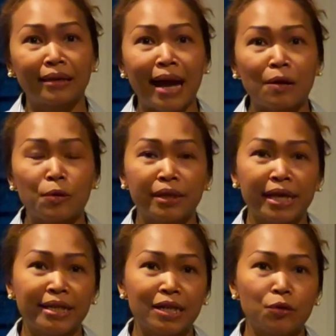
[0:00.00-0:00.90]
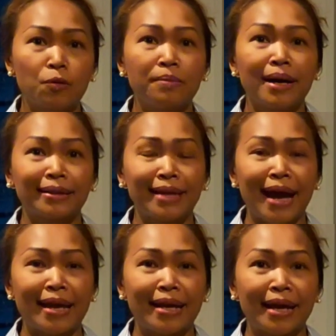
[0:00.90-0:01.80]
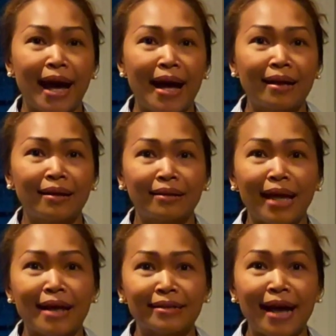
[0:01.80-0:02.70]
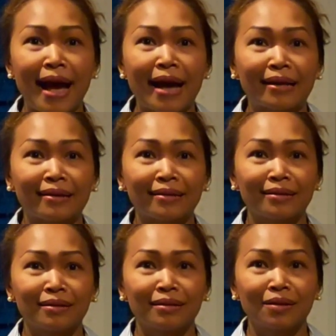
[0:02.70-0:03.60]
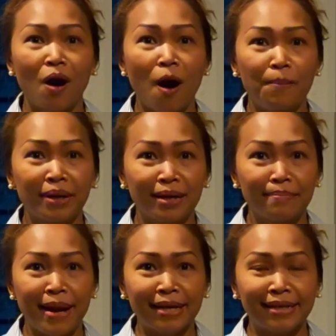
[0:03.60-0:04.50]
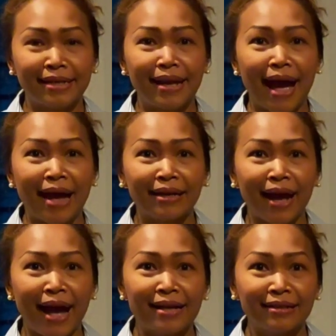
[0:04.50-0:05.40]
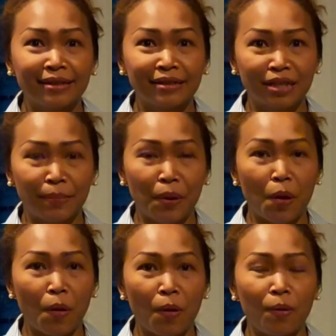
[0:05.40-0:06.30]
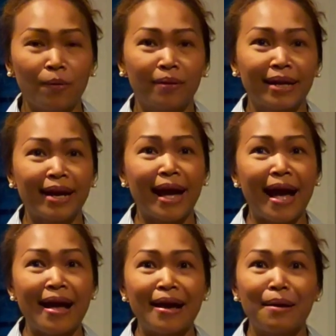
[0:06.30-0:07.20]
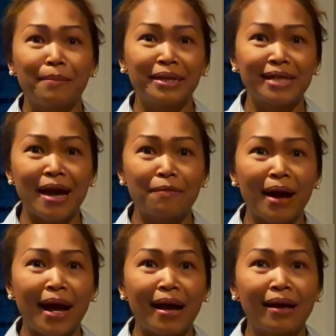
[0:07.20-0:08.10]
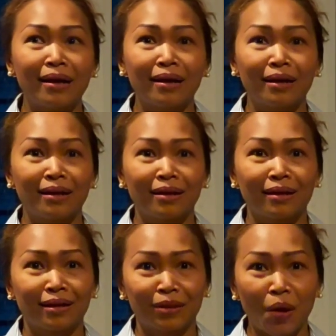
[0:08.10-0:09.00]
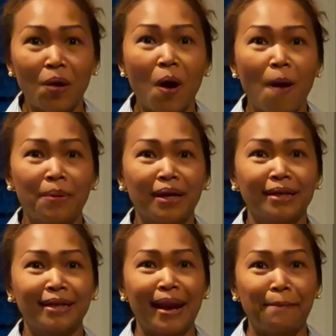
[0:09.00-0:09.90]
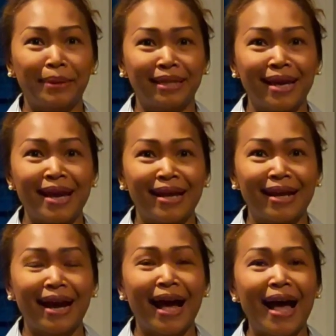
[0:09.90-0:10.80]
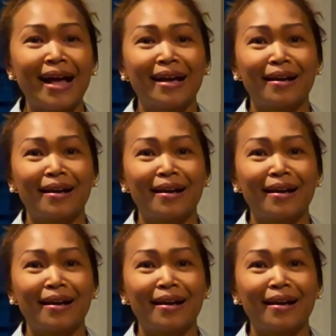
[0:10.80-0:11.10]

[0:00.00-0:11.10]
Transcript: ถ้าคุณคิดจะอยู่เมืองไทยนะคะต่างชาติหอบเงินมากี่ล้านคะจึงจะพอนะคะ ไม่ใช่ว่าต้องหอบเงินกลับประเทศนะคะ